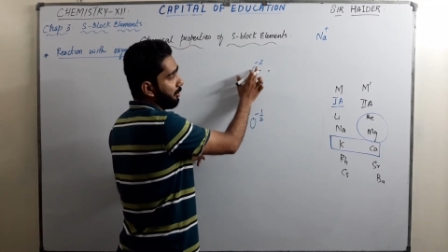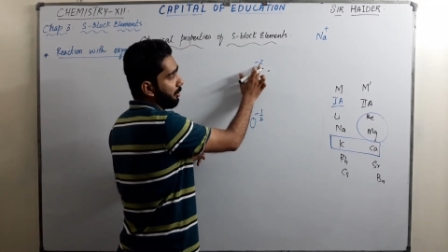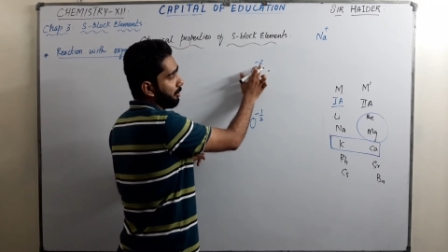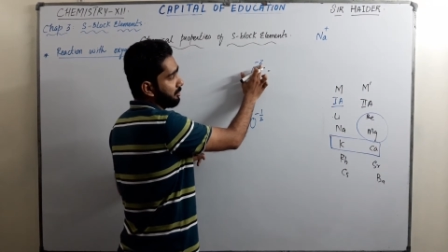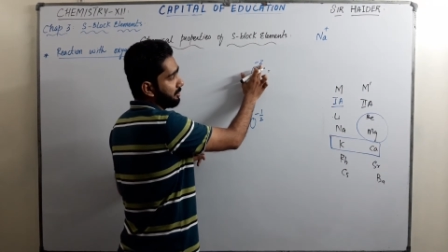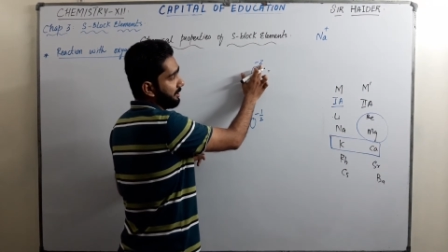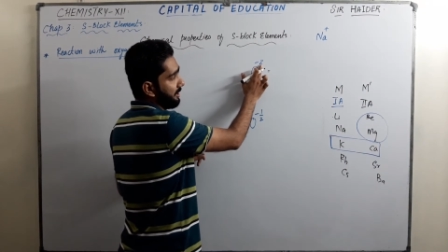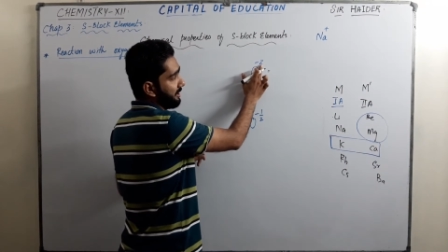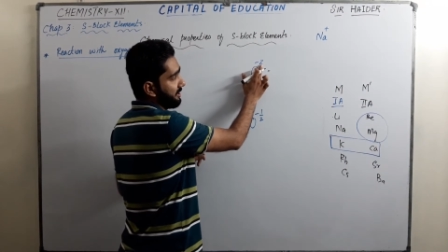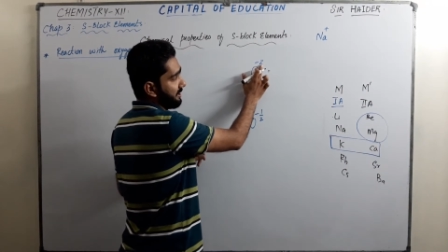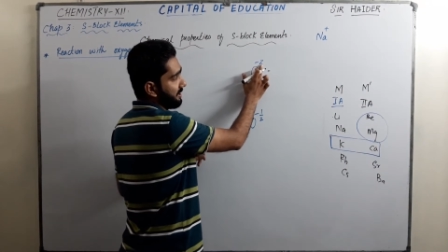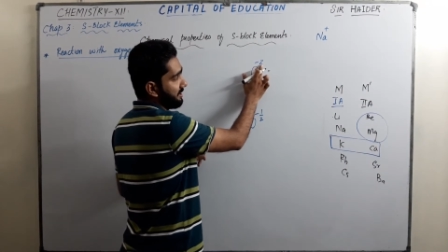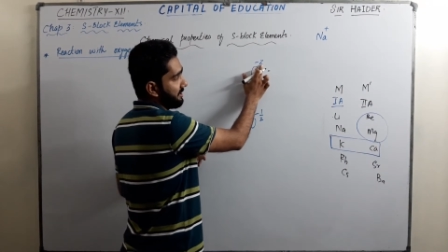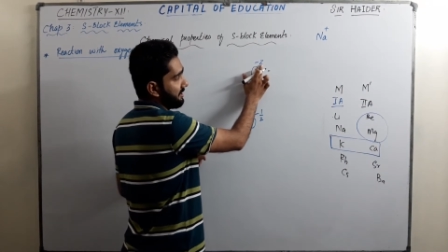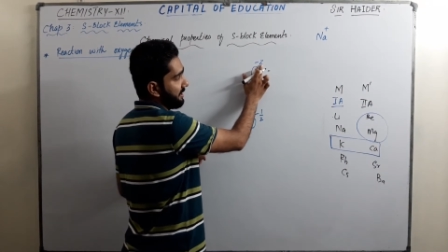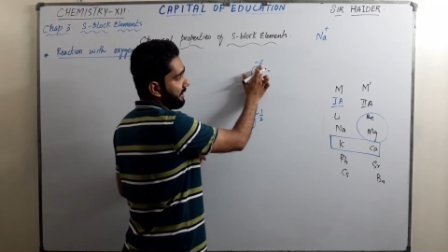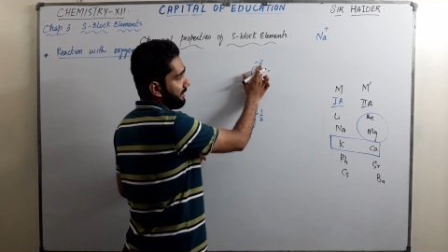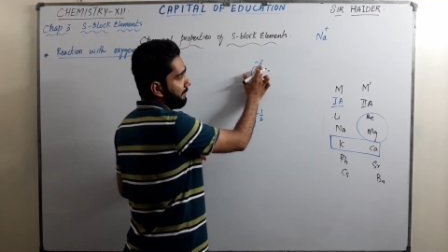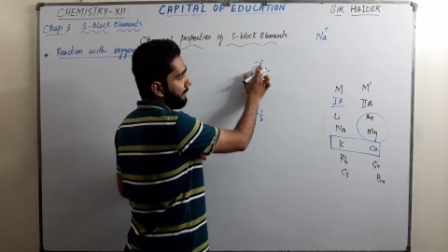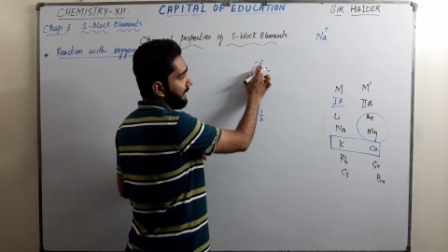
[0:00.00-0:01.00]
ऑक्सीडेशन
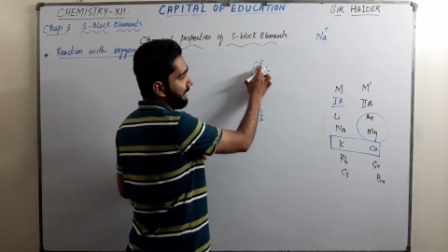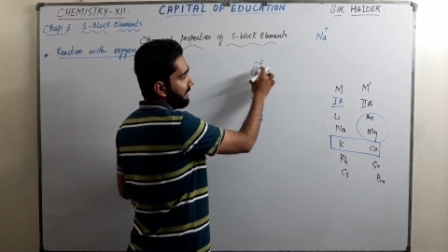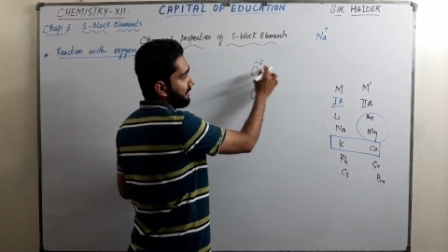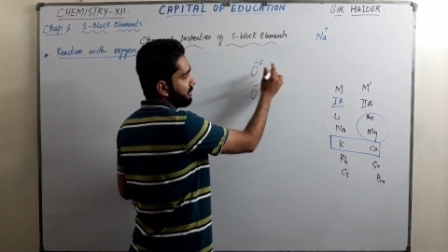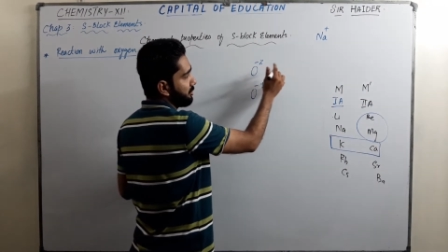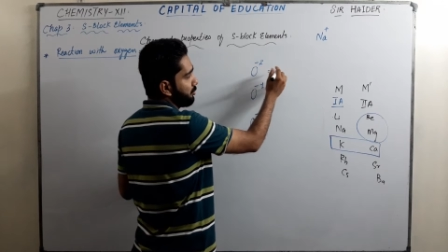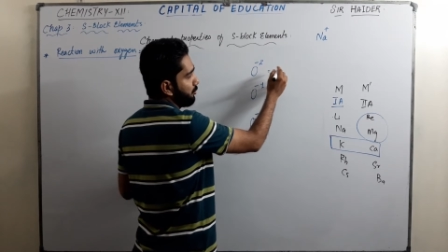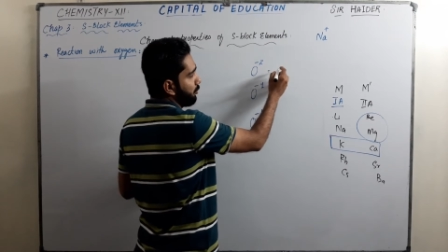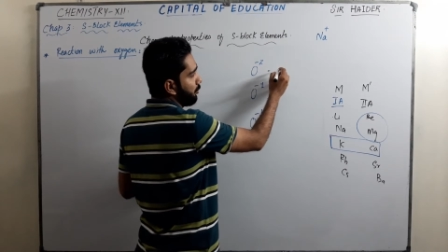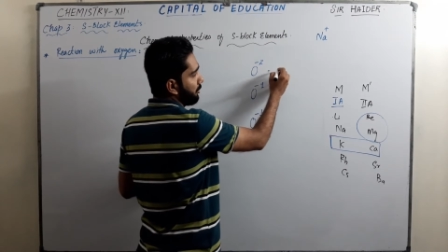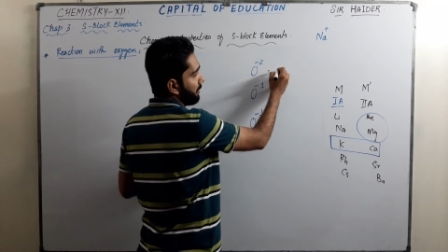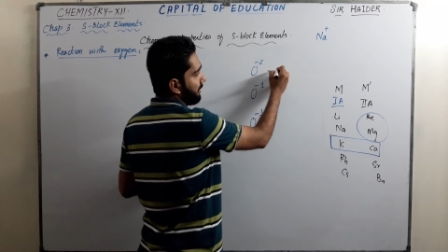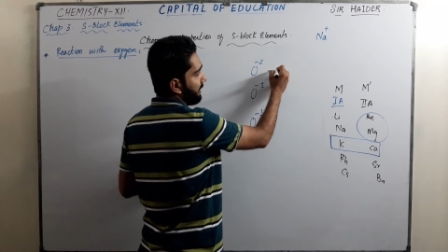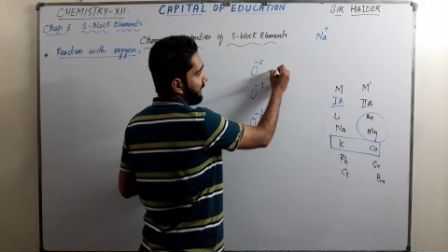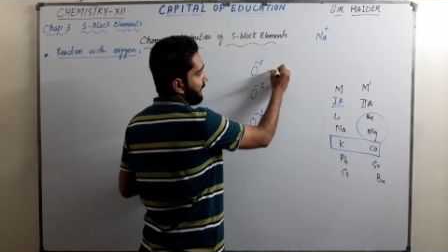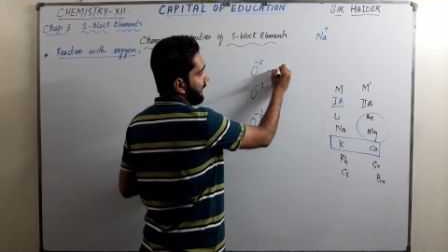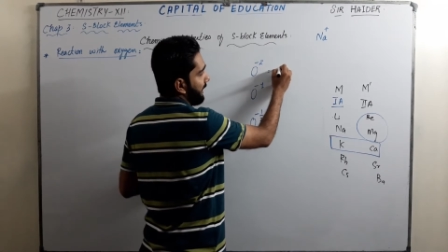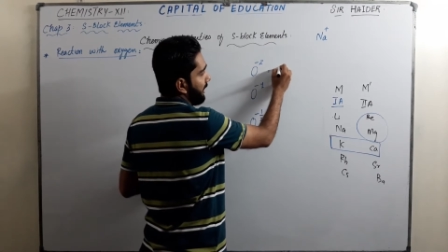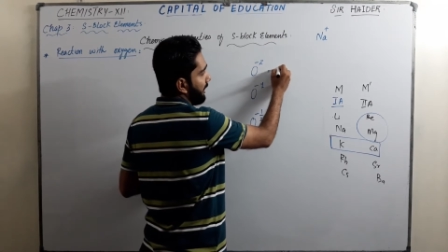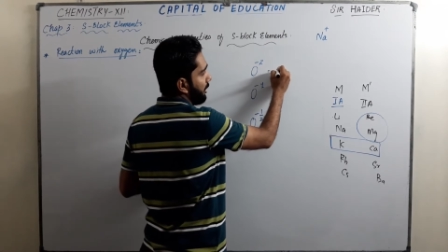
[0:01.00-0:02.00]
स्टेट माइनस टू होती है